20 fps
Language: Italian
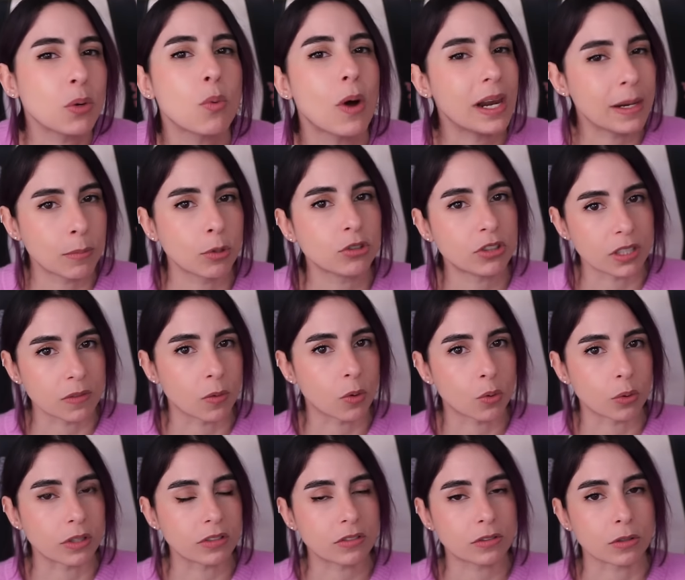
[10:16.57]
quale motivo
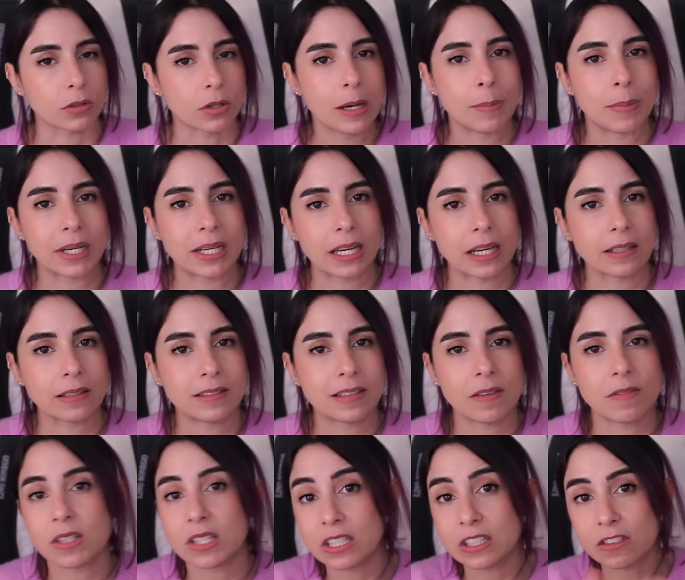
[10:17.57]
questo? Perché
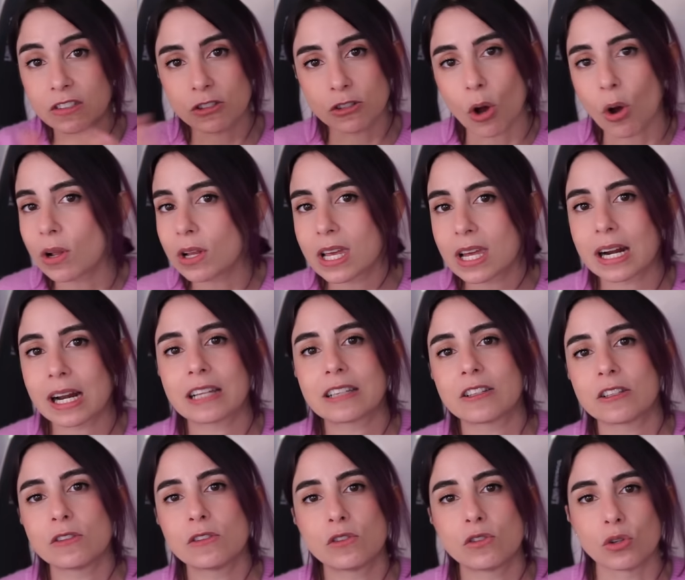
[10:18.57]
devi distogliere
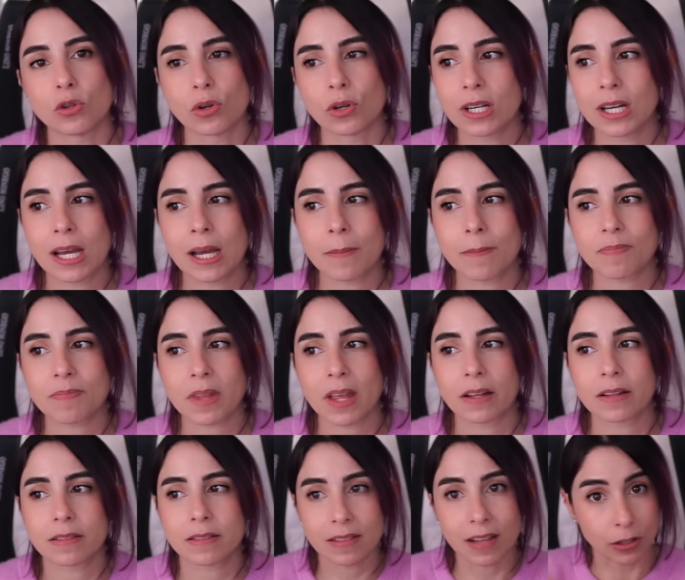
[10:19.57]
l'attenzione
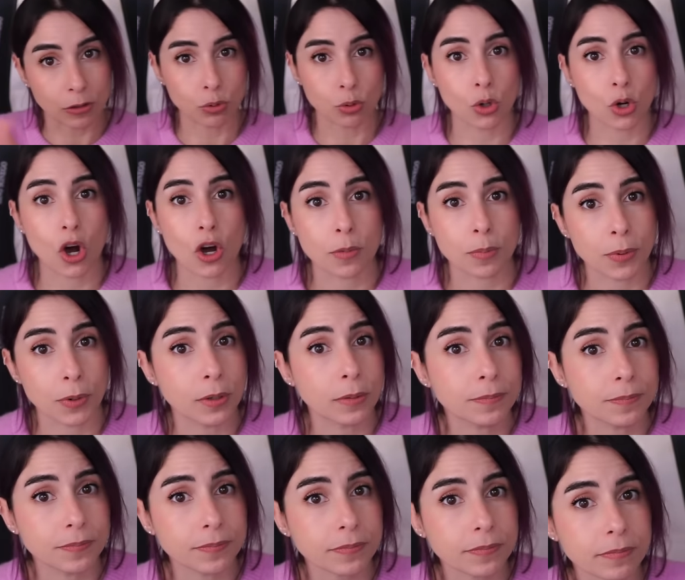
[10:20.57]
dal suo corpo?
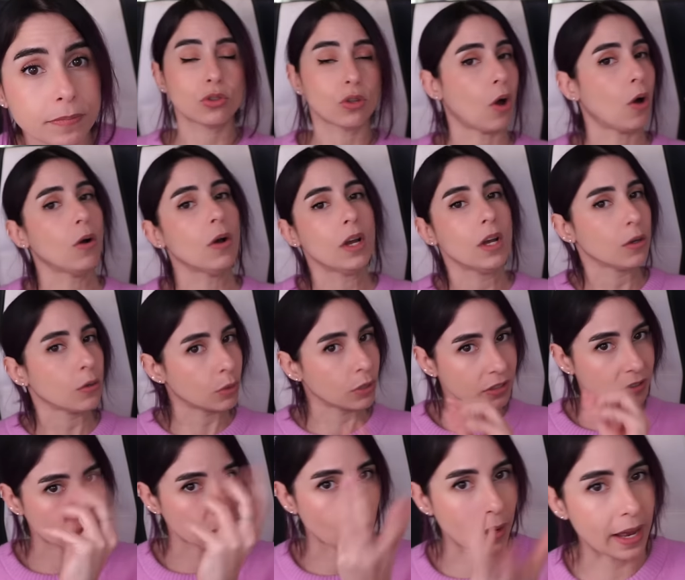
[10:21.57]
Non lo so.
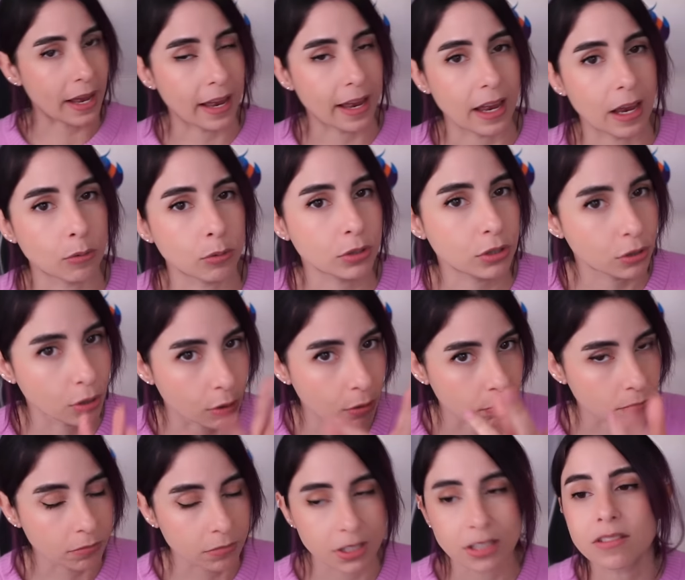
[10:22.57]
Questo è, questo è,
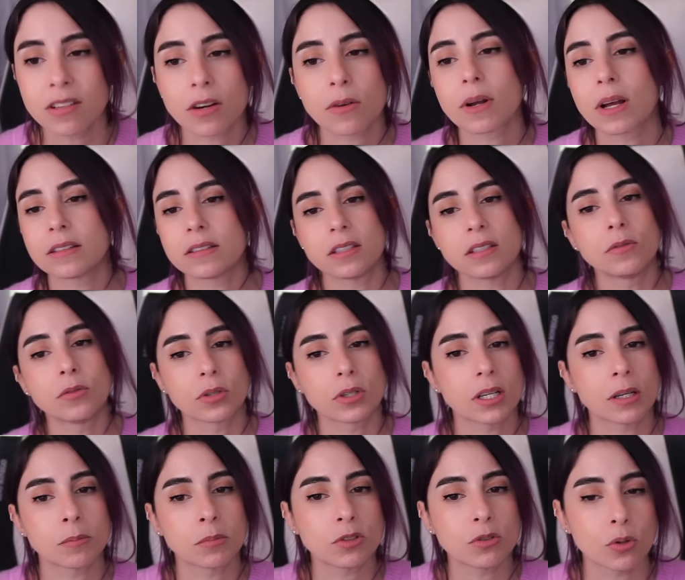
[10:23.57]
un interrogativo
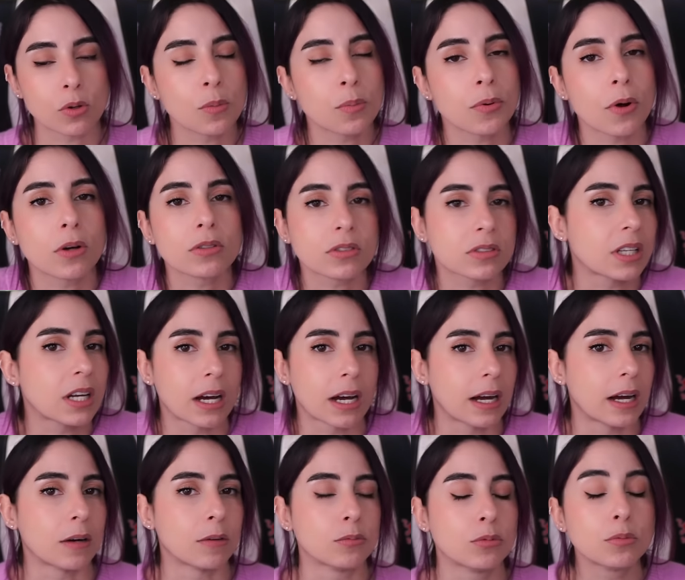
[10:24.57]
che mi sono
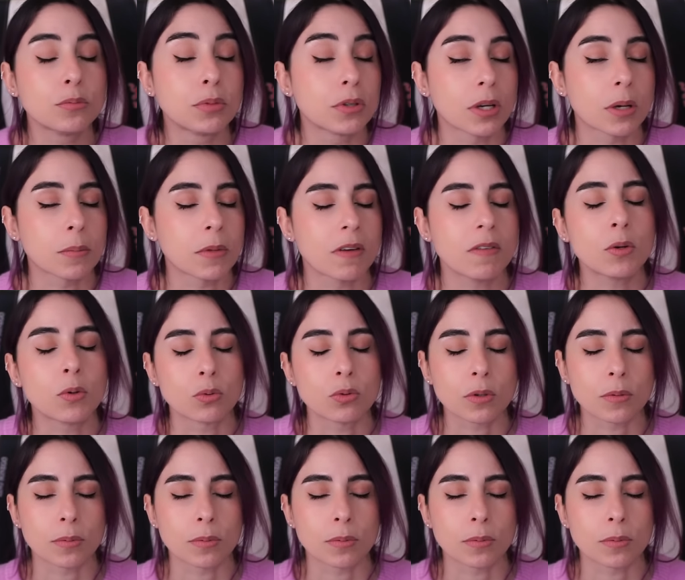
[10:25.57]
posta, un dubbio che mi è venuto